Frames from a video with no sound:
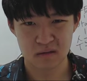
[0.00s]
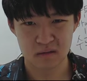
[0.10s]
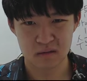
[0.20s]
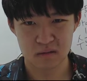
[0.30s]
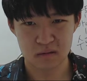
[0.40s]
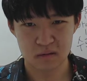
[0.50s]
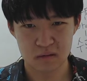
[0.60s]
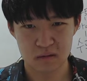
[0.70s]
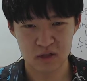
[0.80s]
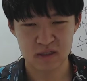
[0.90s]
그
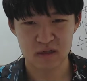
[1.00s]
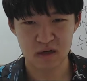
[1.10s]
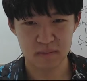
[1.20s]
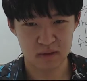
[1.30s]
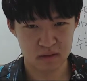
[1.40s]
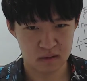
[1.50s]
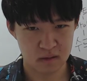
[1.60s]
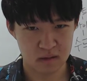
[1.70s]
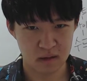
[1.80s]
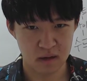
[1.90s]
죄책감이
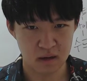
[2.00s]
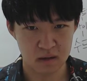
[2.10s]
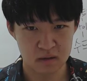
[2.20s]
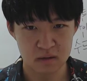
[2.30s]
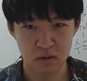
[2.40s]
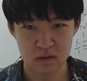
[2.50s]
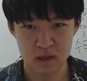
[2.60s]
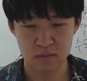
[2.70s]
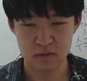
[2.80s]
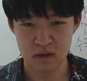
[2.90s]
있으니까 그것
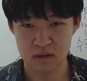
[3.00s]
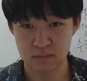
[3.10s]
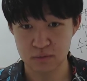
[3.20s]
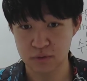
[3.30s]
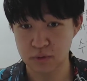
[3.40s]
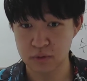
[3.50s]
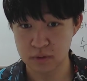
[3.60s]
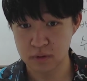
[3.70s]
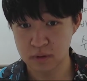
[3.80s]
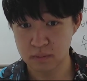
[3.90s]
때문에 이제
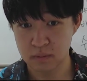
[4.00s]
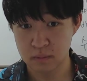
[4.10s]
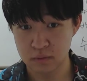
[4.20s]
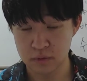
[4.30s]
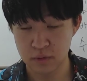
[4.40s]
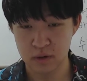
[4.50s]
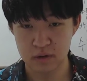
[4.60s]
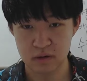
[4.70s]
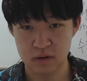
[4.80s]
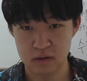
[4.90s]
불교를 불교에
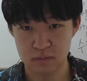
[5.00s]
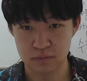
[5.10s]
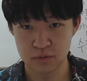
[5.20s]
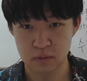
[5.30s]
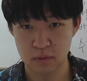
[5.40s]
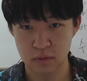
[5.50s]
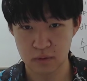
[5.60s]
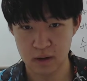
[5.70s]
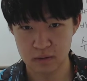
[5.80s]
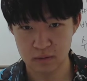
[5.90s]
기해서 불교
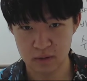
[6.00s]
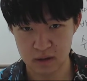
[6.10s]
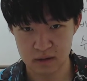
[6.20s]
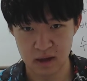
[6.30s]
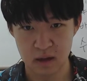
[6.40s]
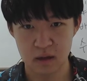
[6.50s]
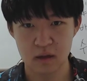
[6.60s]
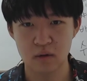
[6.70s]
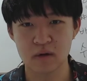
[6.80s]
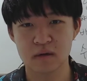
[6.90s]
포교 활동을 했다
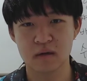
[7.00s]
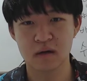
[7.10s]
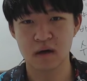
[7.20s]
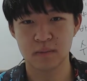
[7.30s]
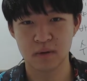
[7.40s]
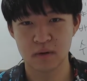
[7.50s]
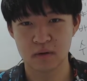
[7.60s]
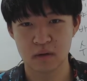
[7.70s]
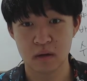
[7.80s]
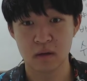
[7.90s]
이렇게
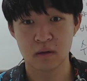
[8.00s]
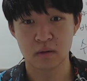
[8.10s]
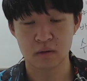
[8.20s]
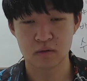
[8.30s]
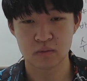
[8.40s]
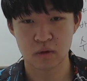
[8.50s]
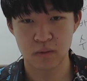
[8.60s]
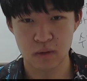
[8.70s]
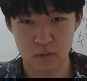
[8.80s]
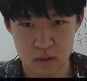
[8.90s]
생각하면 어, 좀더
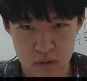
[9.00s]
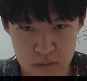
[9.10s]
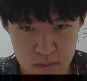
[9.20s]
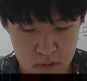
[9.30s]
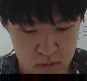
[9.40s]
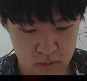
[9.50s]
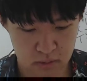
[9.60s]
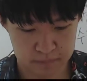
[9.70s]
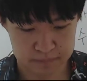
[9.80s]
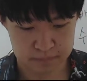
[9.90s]
외우기
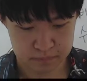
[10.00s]
쉽겠죠.